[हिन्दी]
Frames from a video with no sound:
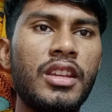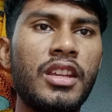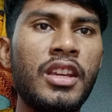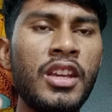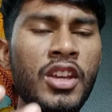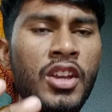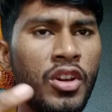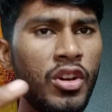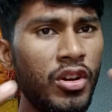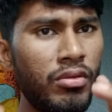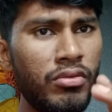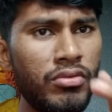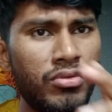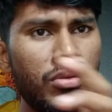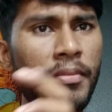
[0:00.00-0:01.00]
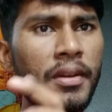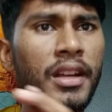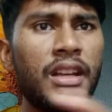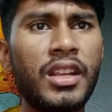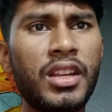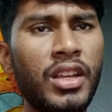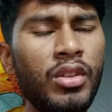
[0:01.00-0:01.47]
हैं और जो
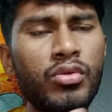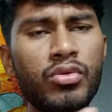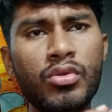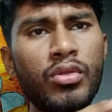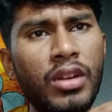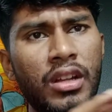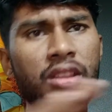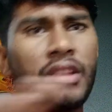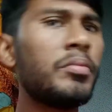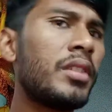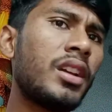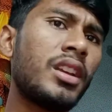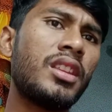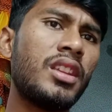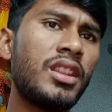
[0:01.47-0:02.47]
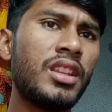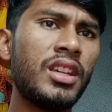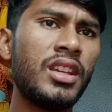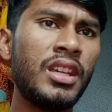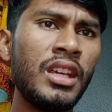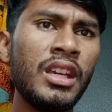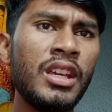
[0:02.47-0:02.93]
मैटर है उसको ख़त्म कर देते
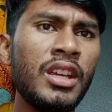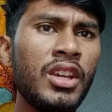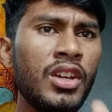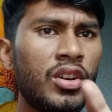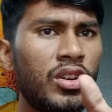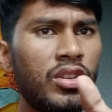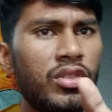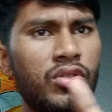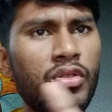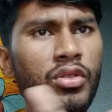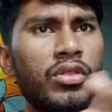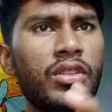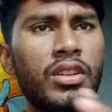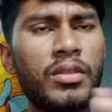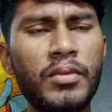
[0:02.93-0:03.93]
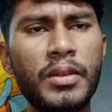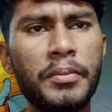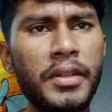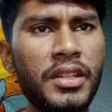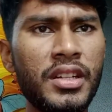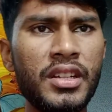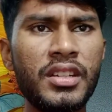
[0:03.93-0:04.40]
हैं और जो
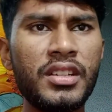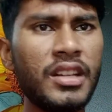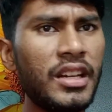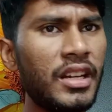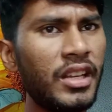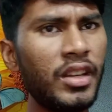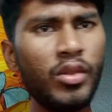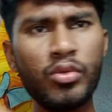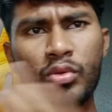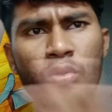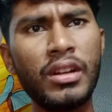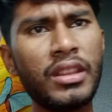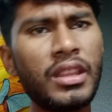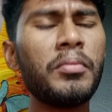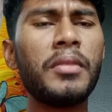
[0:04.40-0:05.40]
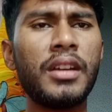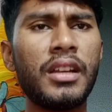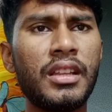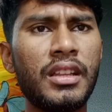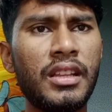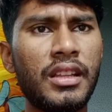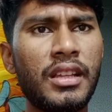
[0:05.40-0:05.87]
मिसअंडरस्टैंडिंग है उसको ख़त्म कर
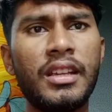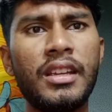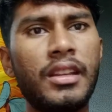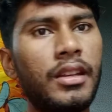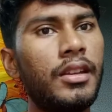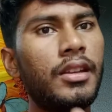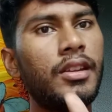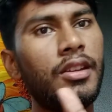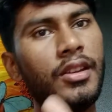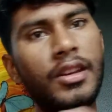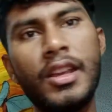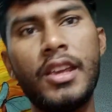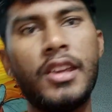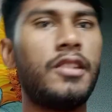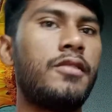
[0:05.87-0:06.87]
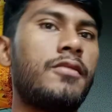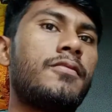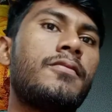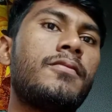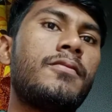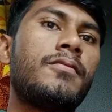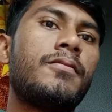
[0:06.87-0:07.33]
देते हैं नहीं
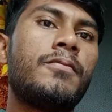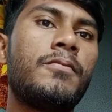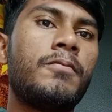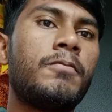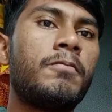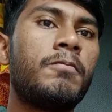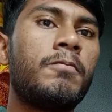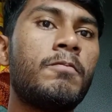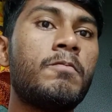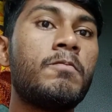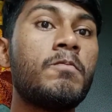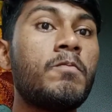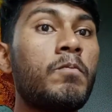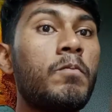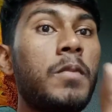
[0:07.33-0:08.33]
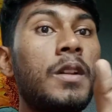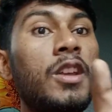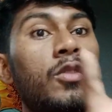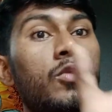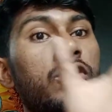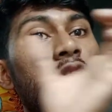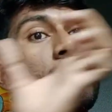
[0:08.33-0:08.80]
पता
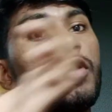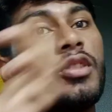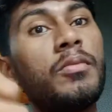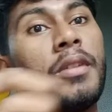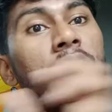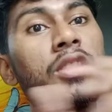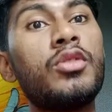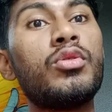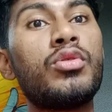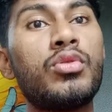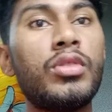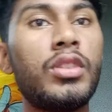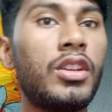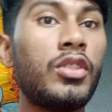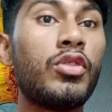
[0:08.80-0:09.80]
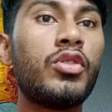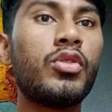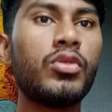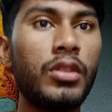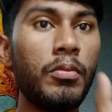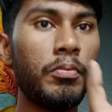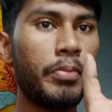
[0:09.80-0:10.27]
है उसने उसकी बात क्यों सुनी कि
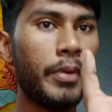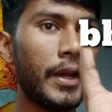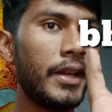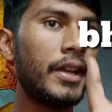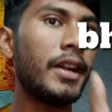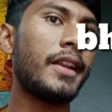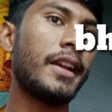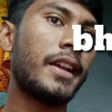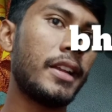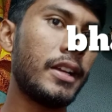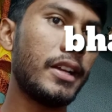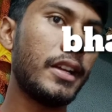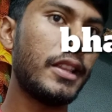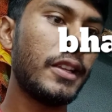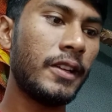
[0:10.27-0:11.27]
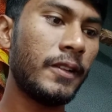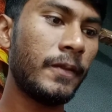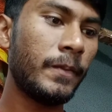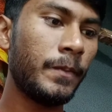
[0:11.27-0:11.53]
उसने भाई का अटैक लगाया था